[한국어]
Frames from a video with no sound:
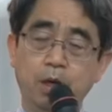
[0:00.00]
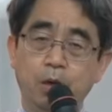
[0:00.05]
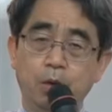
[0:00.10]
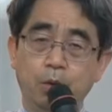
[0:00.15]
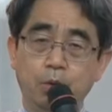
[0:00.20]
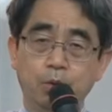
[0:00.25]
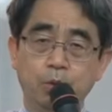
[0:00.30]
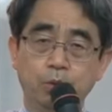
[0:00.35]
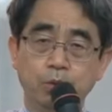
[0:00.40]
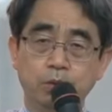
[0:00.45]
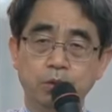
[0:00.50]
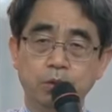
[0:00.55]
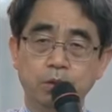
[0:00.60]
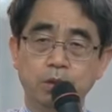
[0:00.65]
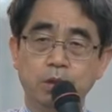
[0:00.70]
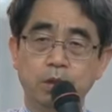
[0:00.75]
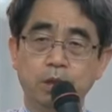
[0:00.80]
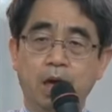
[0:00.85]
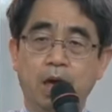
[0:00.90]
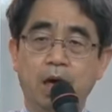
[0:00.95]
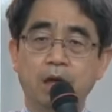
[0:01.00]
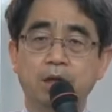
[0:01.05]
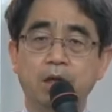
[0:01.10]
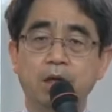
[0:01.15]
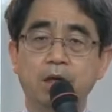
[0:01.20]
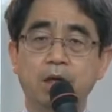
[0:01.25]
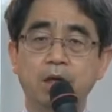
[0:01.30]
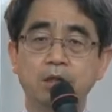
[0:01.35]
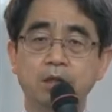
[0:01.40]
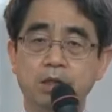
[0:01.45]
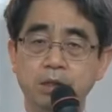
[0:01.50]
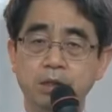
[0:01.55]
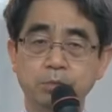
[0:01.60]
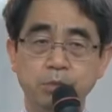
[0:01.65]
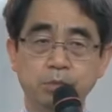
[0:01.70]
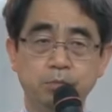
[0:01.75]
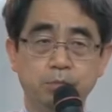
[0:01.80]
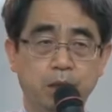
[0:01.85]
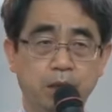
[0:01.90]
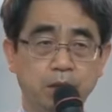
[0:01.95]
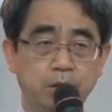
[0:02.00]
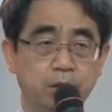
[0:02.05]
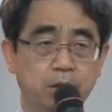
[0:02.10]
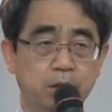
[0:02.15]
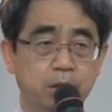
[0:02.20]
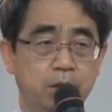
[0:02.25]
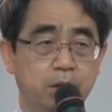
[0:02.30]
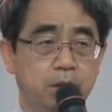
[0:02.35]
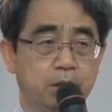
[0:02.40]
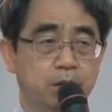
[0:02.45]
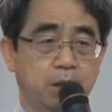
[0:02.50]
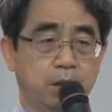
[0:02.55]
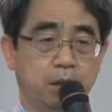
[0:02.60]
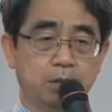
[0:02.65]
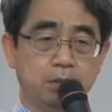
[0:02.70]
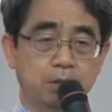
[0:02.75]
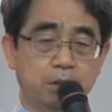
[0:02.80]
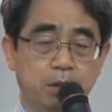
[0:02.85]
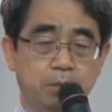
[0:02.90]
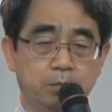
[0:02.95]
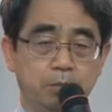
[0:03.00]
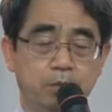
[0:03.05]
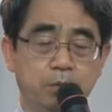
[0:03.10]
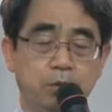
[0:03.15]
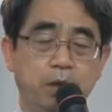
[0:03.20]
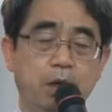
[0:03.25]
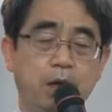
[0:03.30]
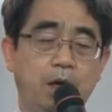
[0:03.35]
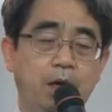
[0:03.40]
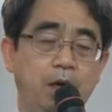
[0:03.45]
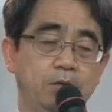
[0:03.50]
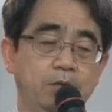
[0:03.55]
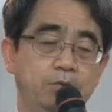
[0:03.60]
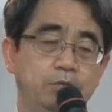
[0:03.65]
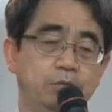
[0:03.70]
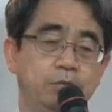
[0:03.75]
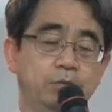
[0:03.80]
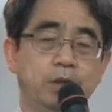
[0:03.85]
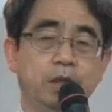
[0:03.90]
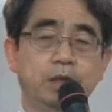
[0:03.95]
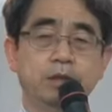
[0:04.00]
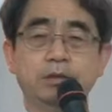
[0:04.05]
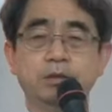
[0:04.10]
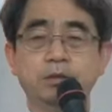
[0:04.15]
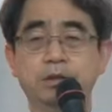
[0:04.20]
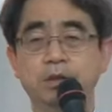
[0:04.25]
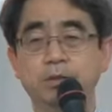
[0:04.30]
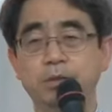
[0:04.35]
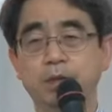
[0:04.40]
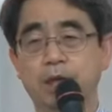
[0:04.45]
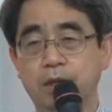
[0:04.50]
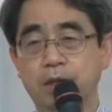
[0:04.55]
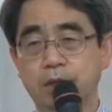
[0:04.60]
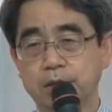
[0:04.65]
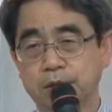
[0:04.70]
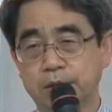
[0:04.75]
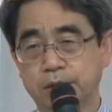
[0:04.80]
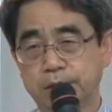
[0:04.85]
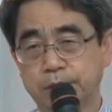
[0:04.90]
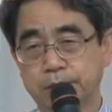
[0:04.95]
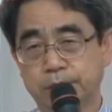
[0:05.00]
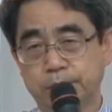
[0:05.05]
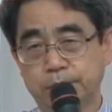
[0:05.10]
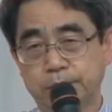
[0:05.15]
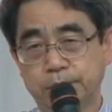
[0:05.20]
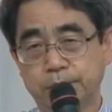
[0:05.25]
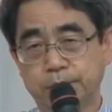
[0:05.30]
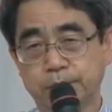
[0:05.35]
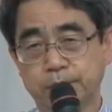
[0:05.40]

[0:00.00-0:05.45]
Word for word: 오로지 아테나의 시민만 다른 사람들은 한국도 사실은 지금 약간 그래요.